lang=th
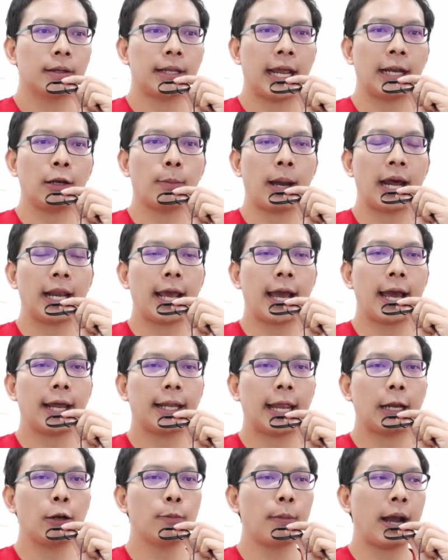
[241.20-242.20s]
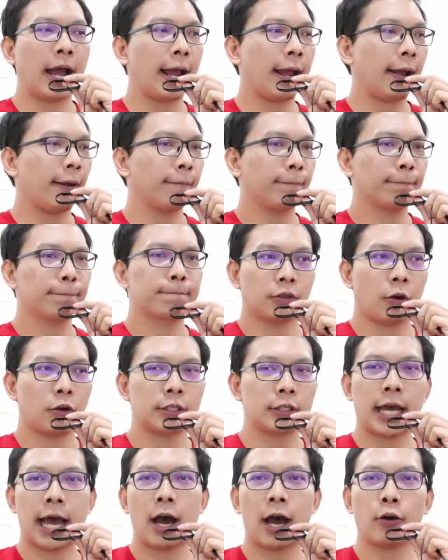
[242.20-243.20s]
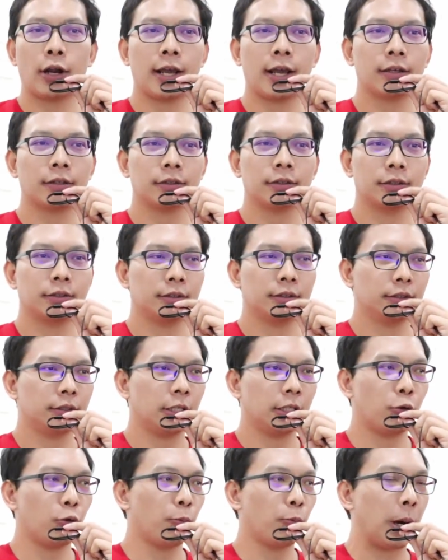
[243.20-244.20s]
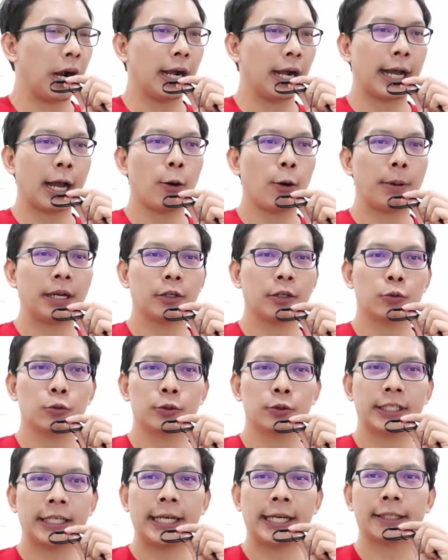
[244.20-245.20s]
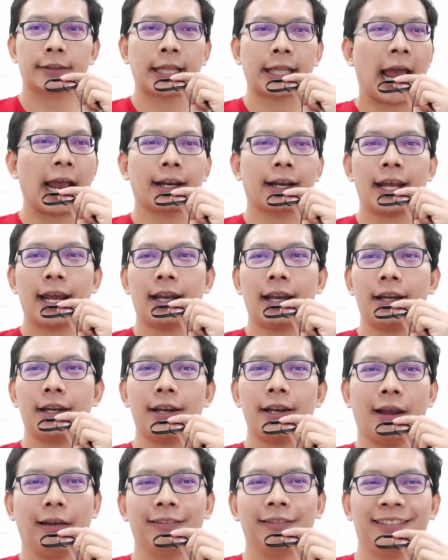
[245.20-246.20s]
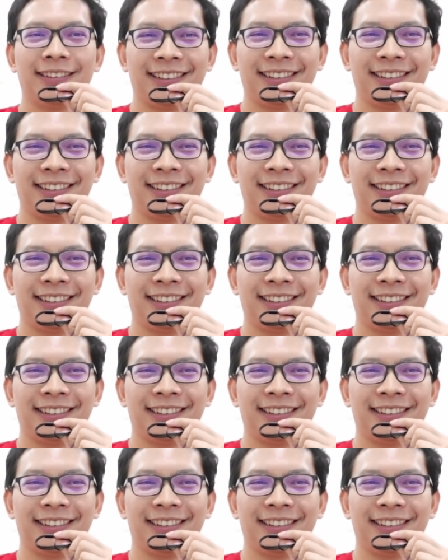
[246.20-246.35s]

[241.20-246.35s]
ไหลลงมาเลยฮะไหลลงมาตอนเช้านะถ้ากูเผลอเข้าไปนี่กูขี้แตกแน่เลยนะเนี่ย